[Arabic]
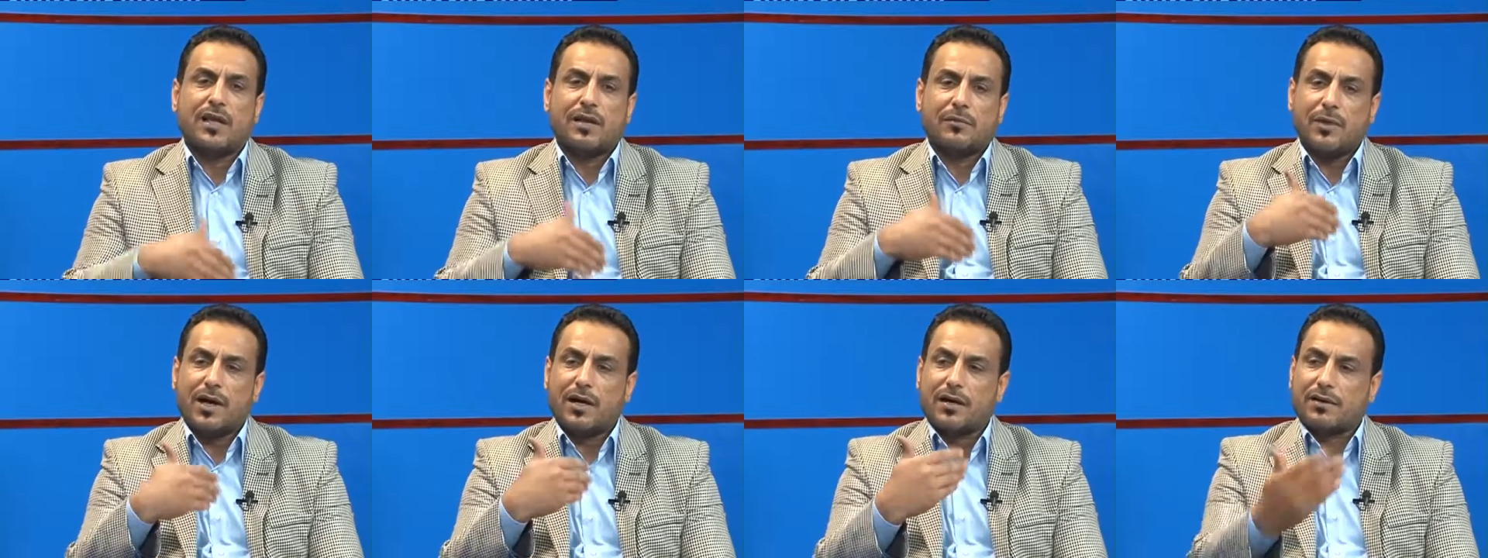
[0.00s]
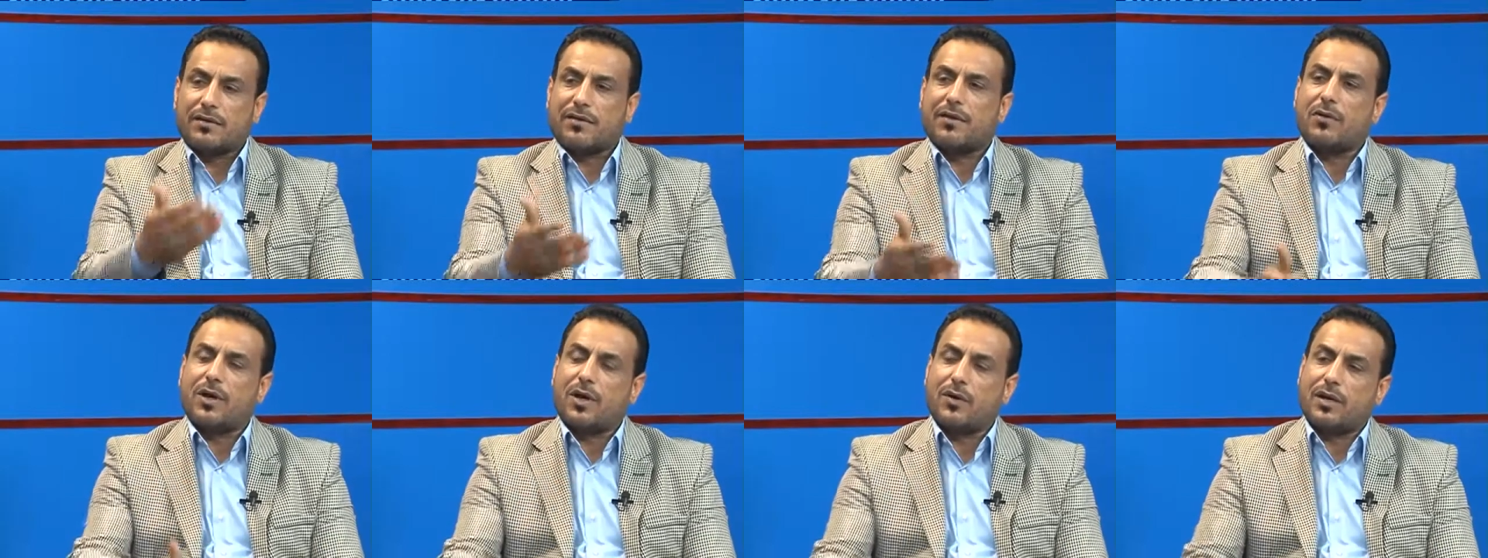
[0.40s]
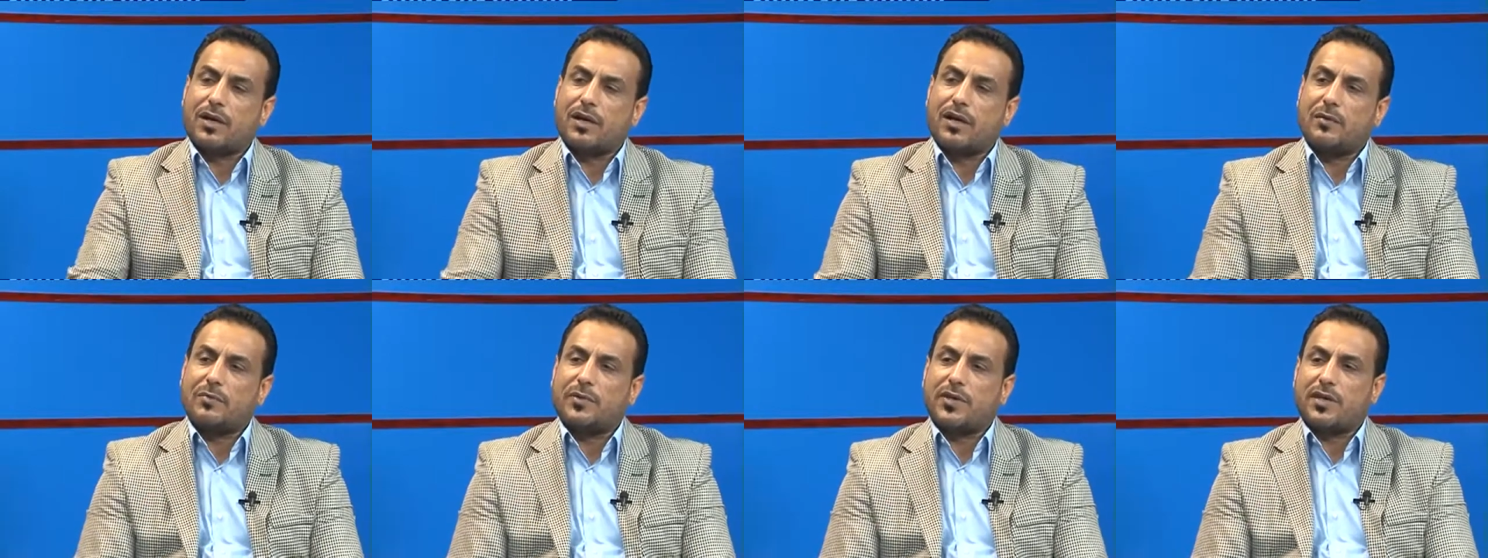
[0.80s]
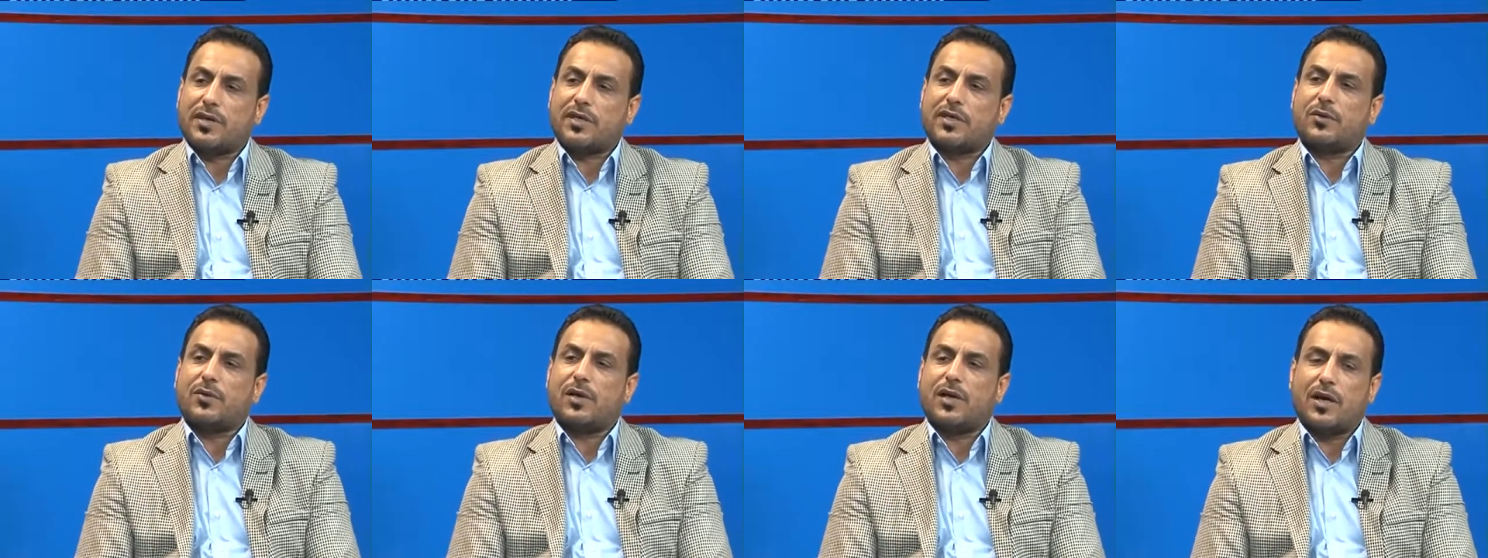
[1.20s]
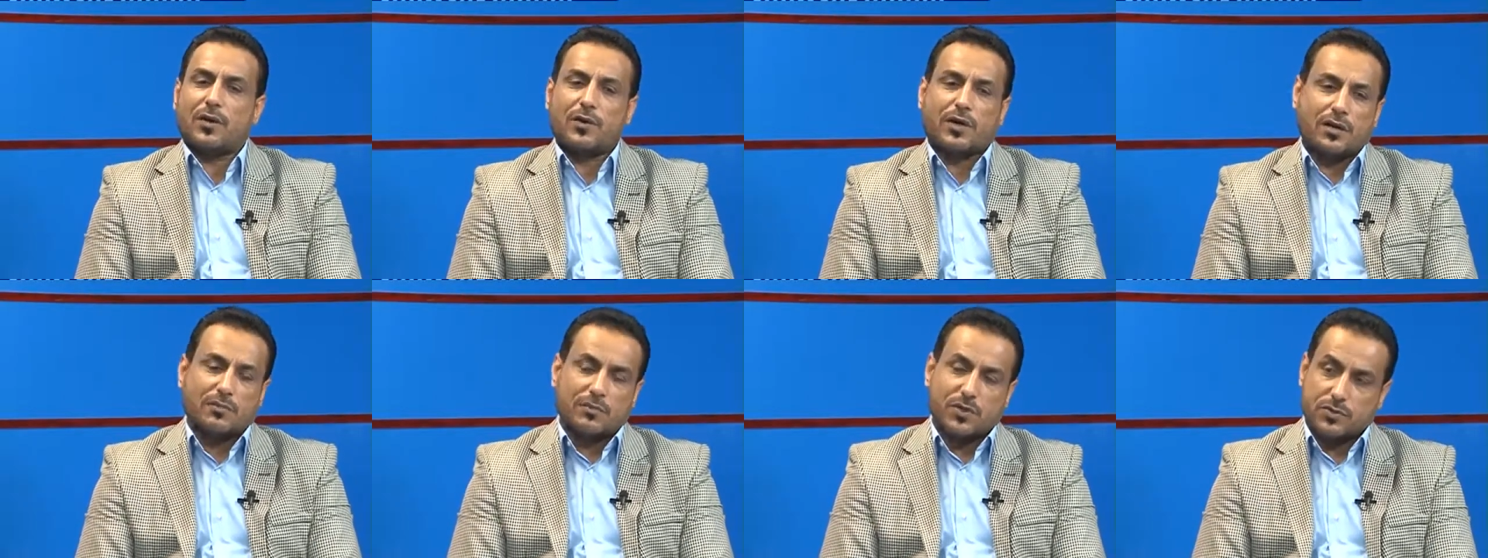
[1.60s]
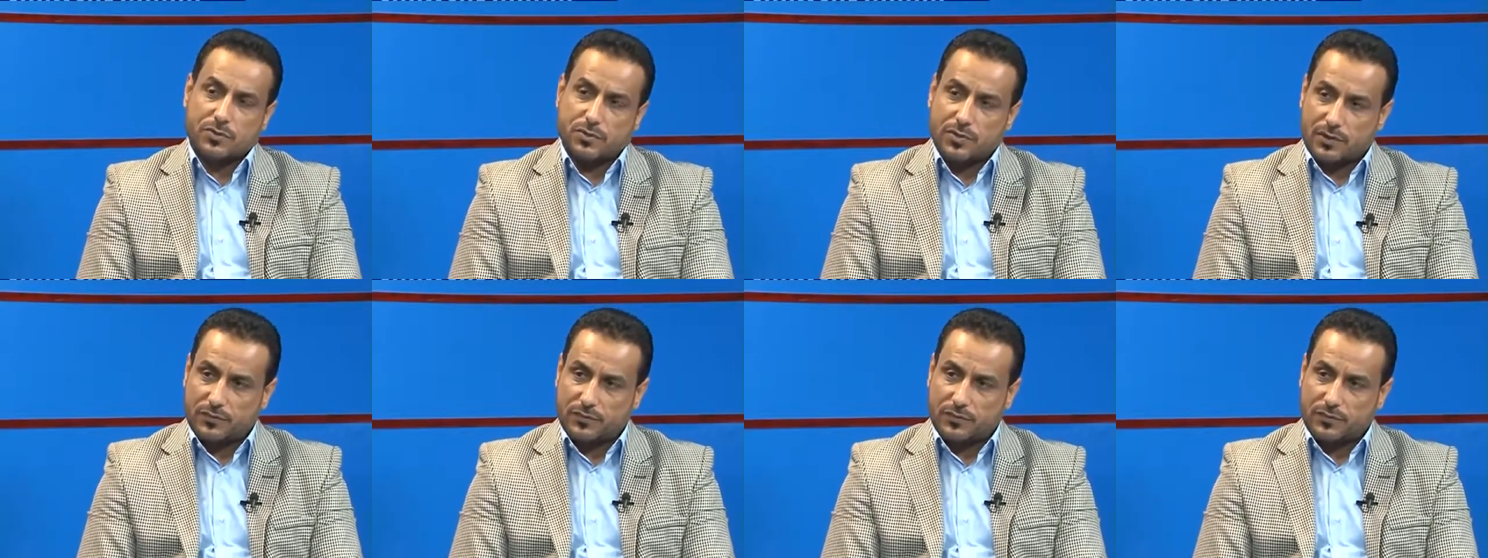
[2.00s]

ما ركضوا لا ورا الامريكي ولا ورا المسؤول